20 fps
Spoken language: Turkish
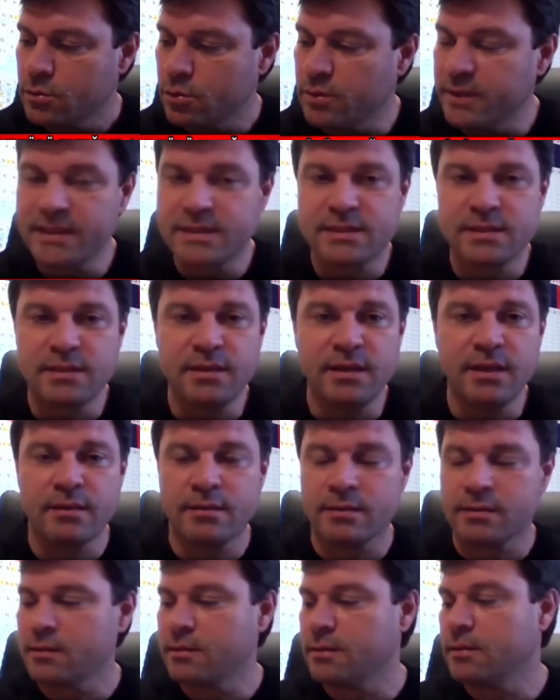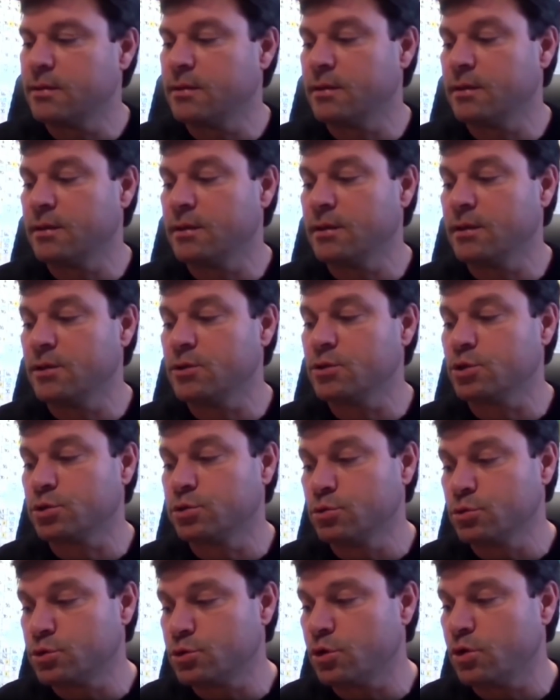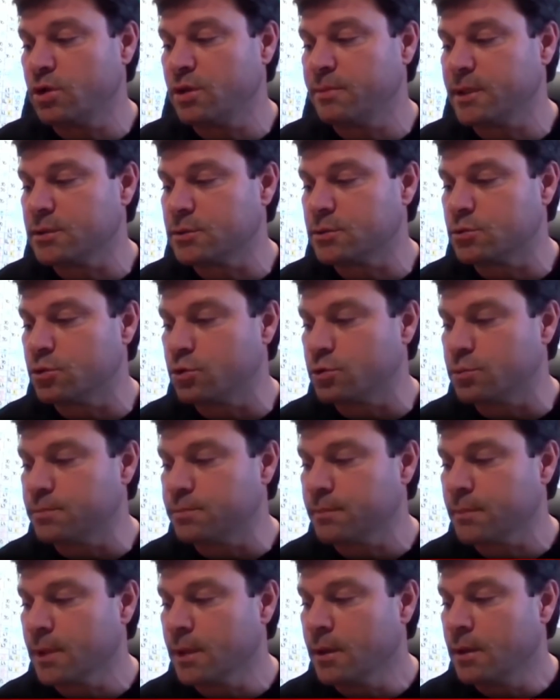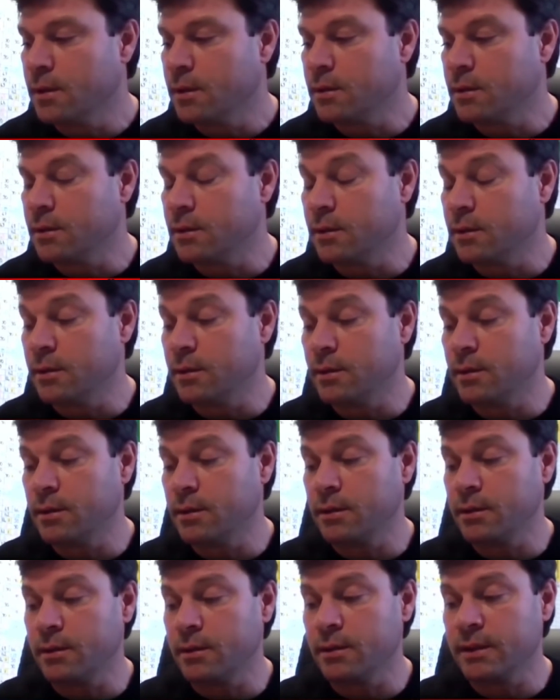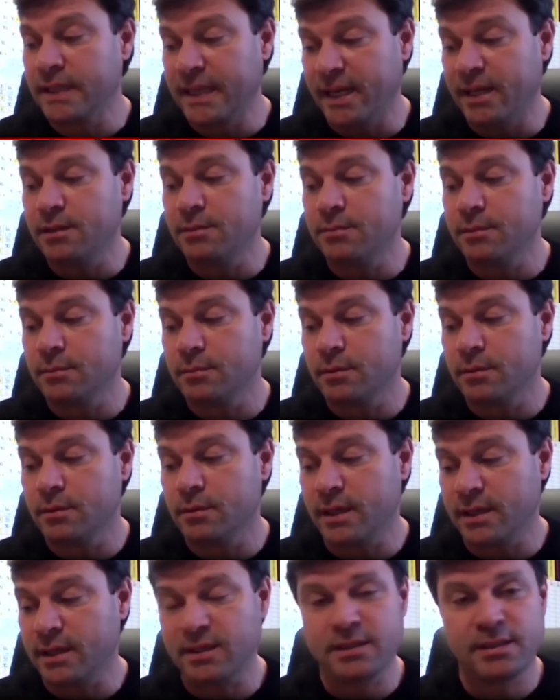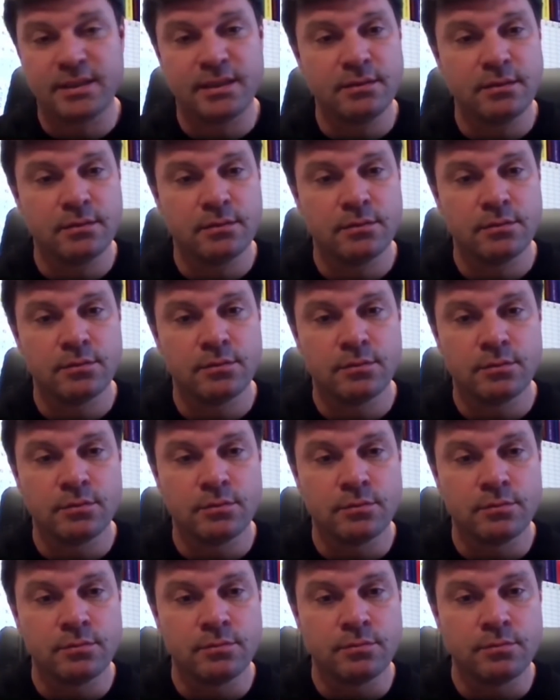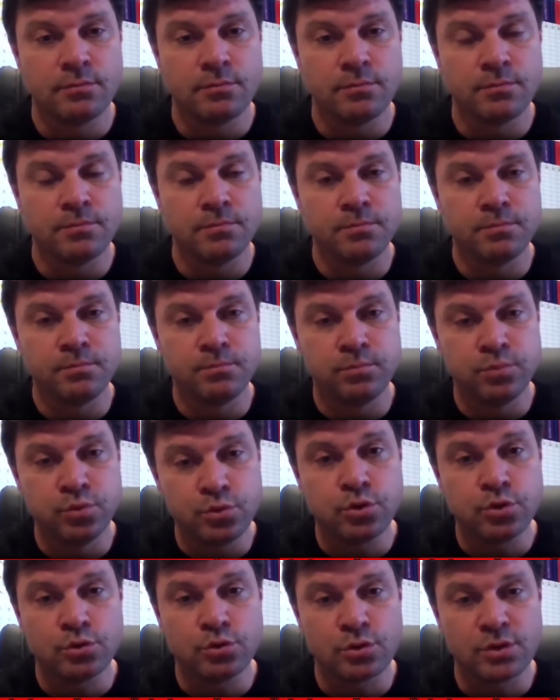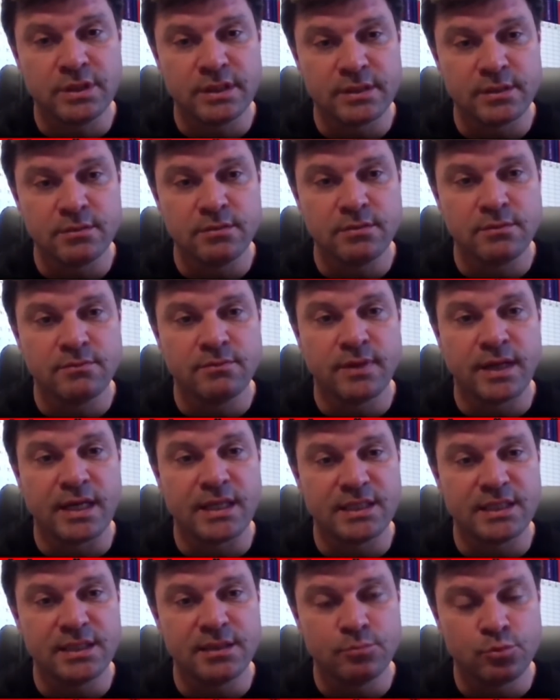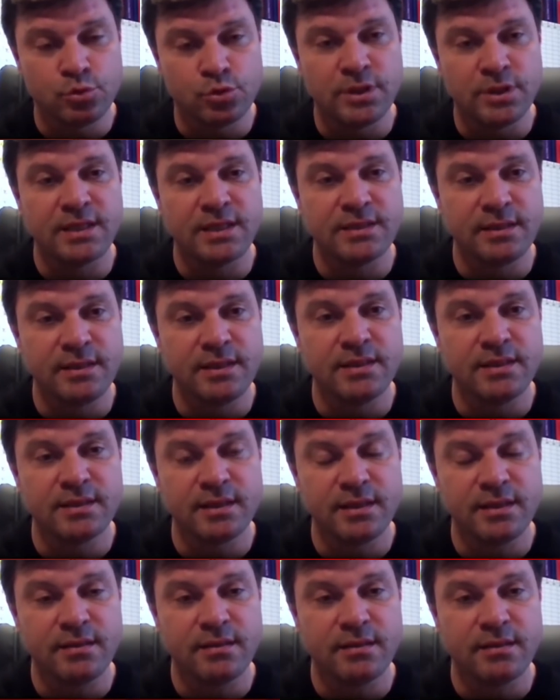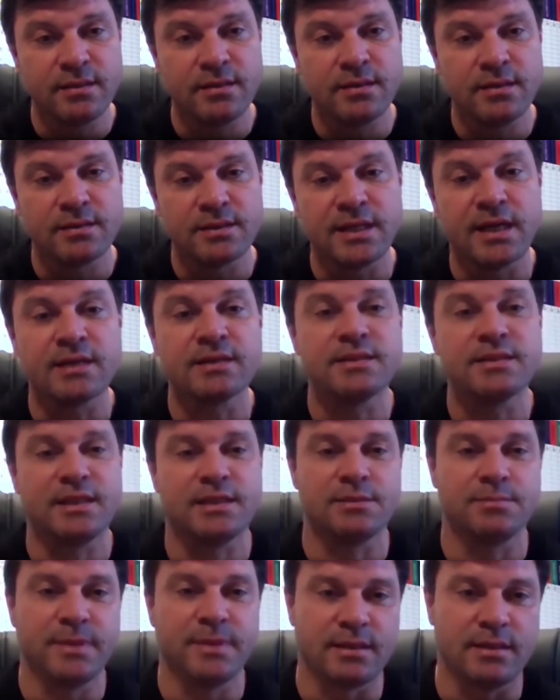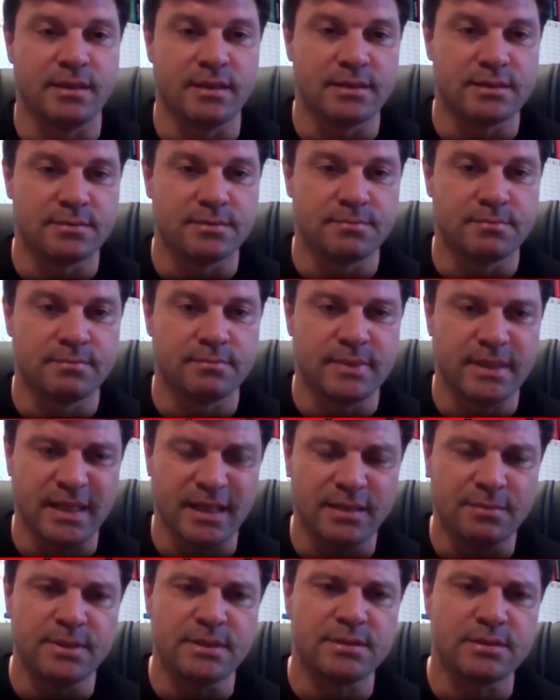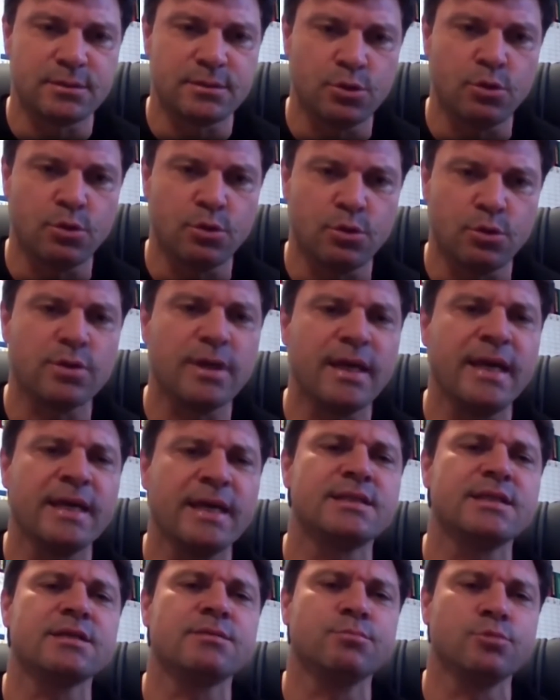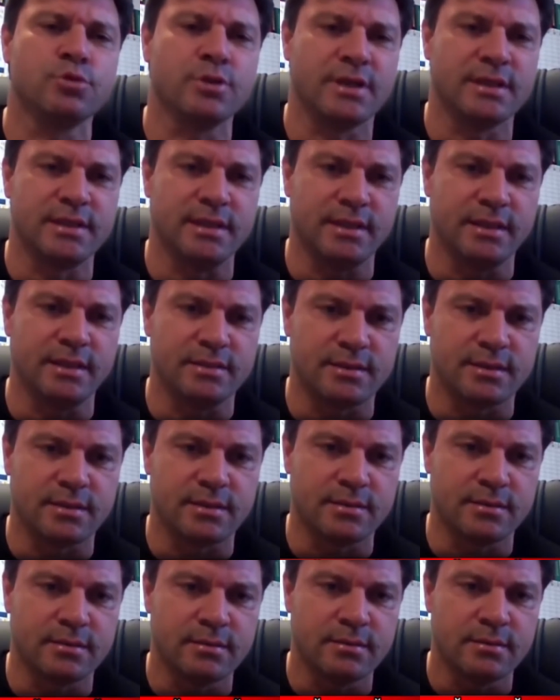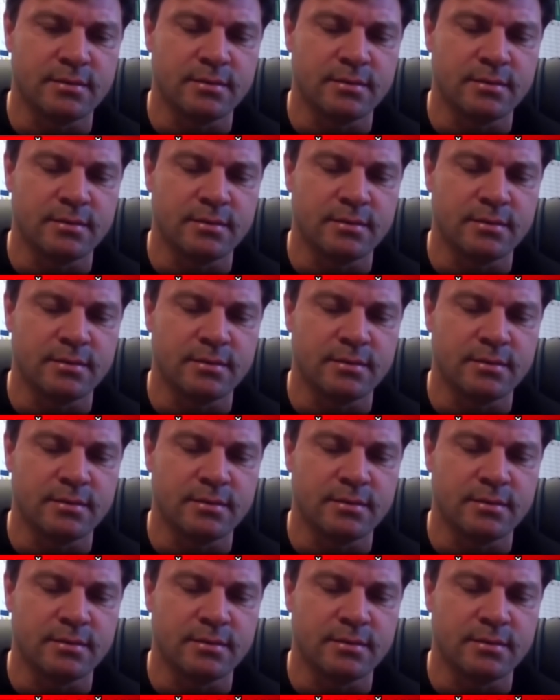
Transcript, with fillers: Dolayısıyla e, şunu söylemek istiyorum. E, yani hakikaten bu çocukların verdiği mücadeleyi de e, takdir etmek lazım. Yani biz çok eksik mücadele ettik.